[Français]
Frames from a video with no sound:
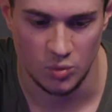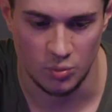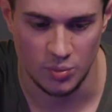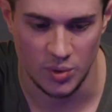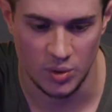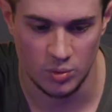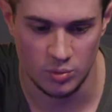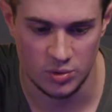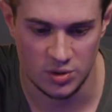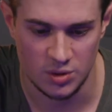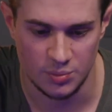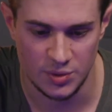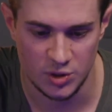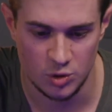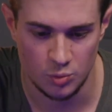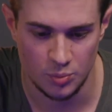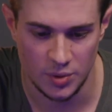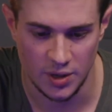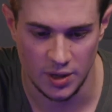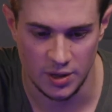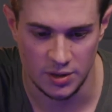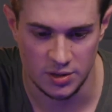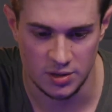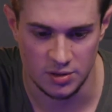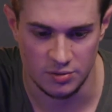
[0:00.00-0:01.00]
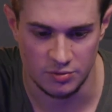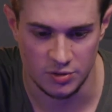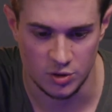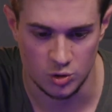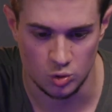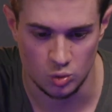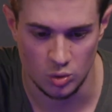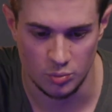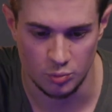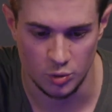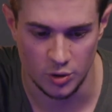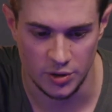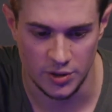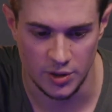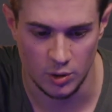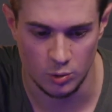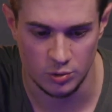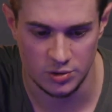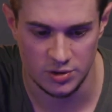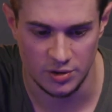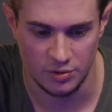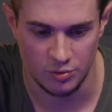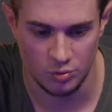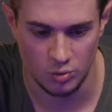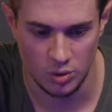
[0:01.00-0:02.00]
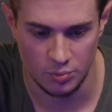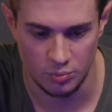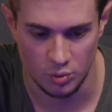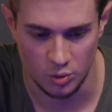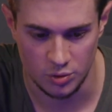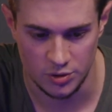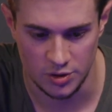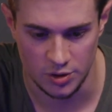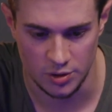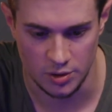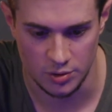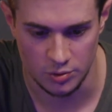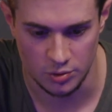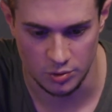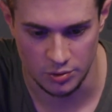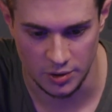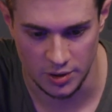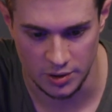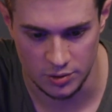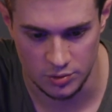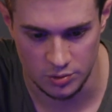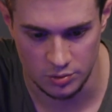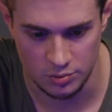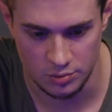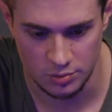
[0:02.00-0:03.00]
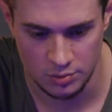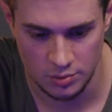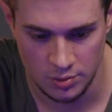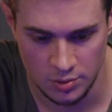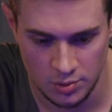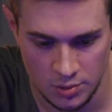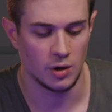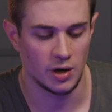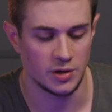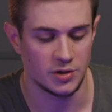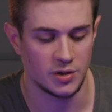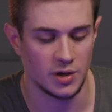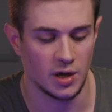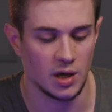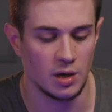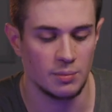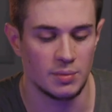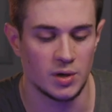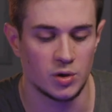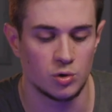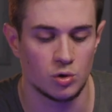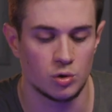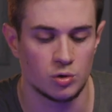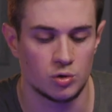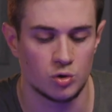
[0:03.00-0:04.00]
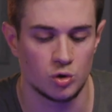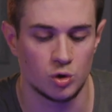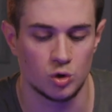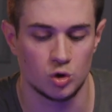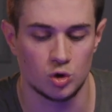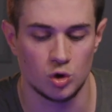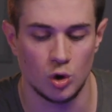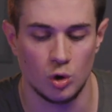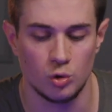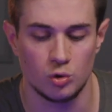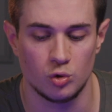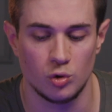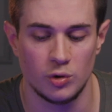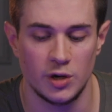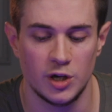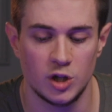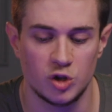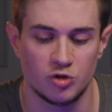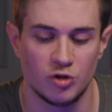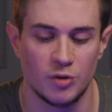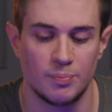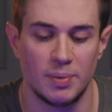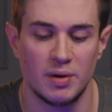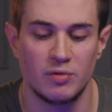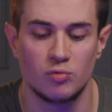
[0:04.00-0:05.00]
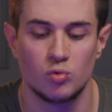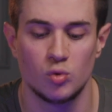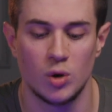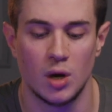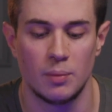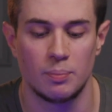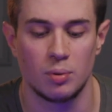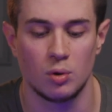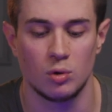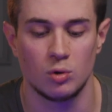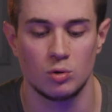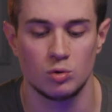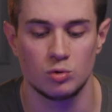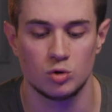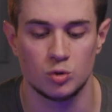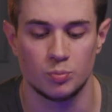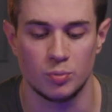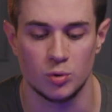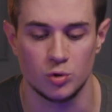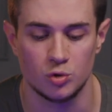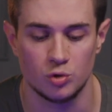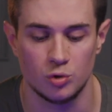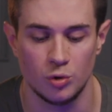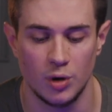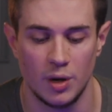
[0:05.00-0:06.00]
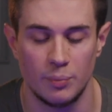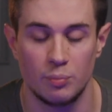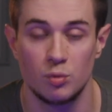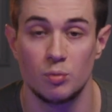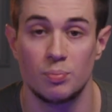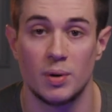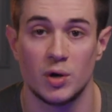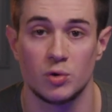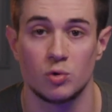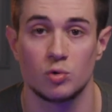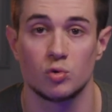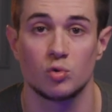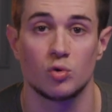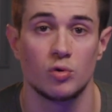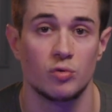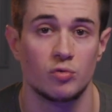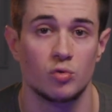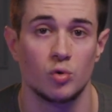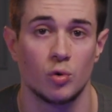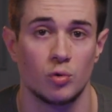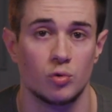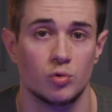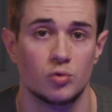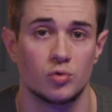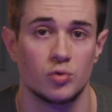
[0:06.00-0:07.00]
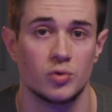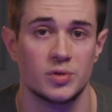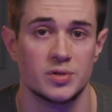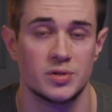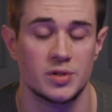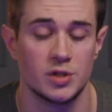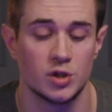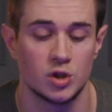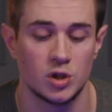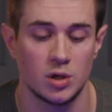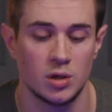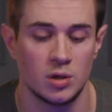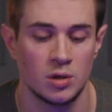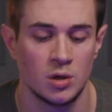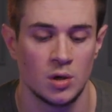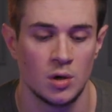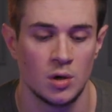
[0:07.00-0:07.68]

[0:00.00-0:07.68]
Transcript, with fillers: par contre, c'est pas super actif. Hein. Je dois appuyer 47 fois pour qu'il y ait un temps de réaction. L'intérêt bah, de ce genre de LED, je vais pas vous l'apprendre. Je pense que la plupart d'entre vous en utilisent déjà. Euh,